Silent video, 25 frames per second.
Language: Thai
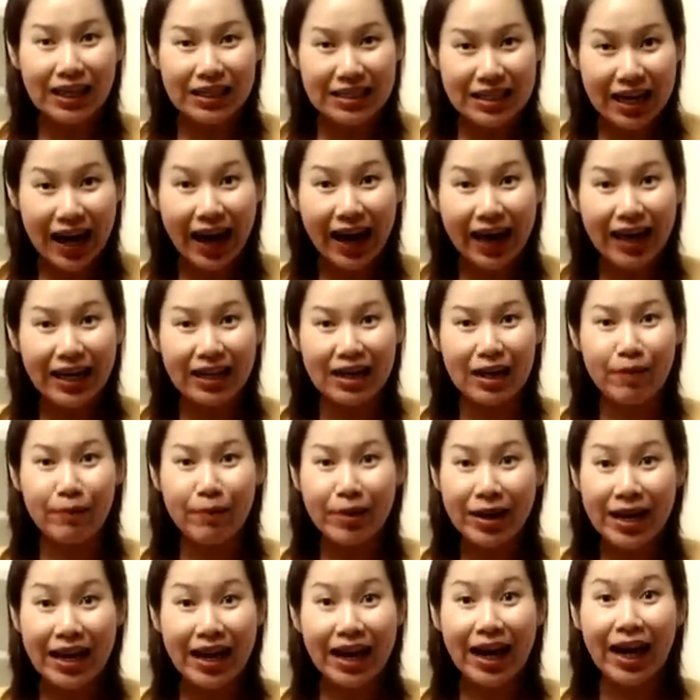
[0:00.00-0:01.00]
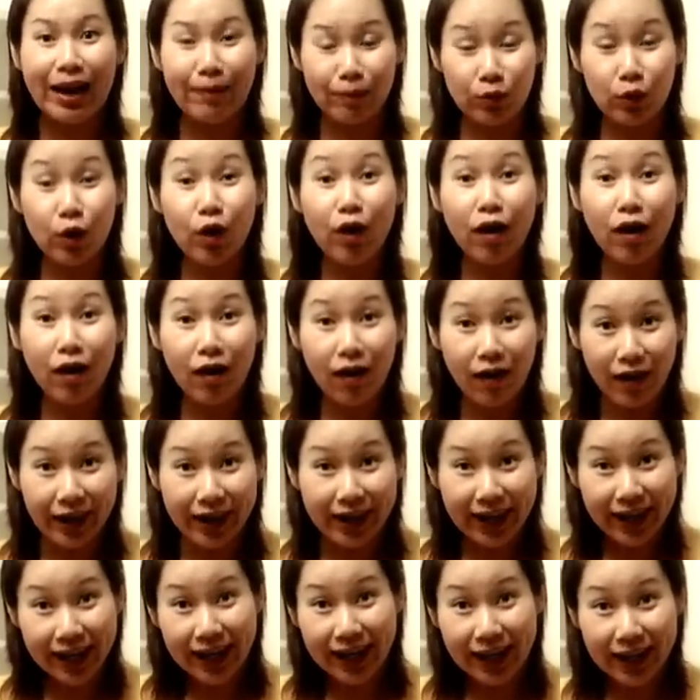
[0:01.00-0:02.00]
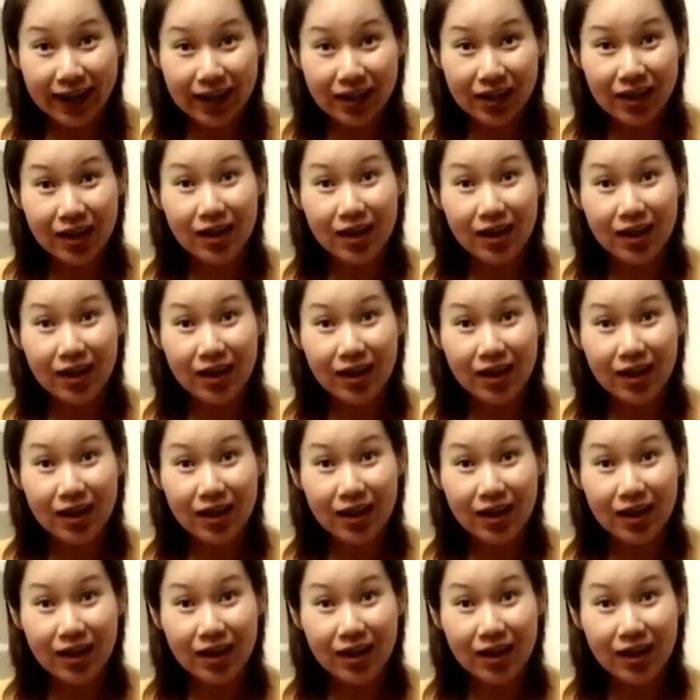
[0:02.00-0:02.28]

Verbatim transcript: อ่ะใช่แต่ไม่ได้ขับตัวอ่อนนะคะ